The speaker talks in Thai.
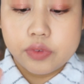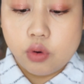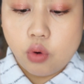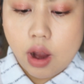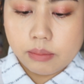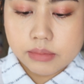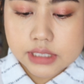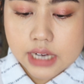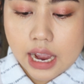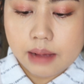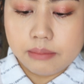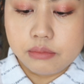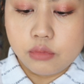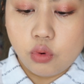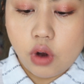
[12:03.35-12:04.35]
ความ
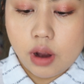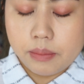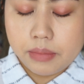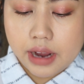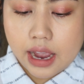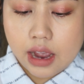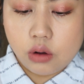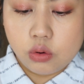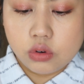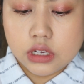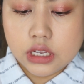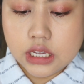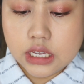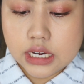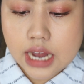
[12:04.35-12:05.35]
ฉ่ำความเงา
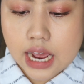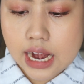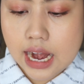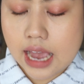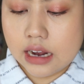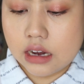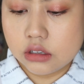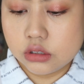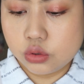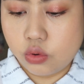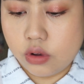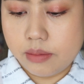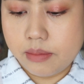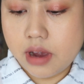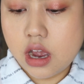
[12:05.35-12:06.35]
ที่น่ารักและส
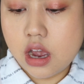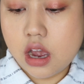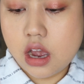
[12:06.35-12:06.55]
วยมา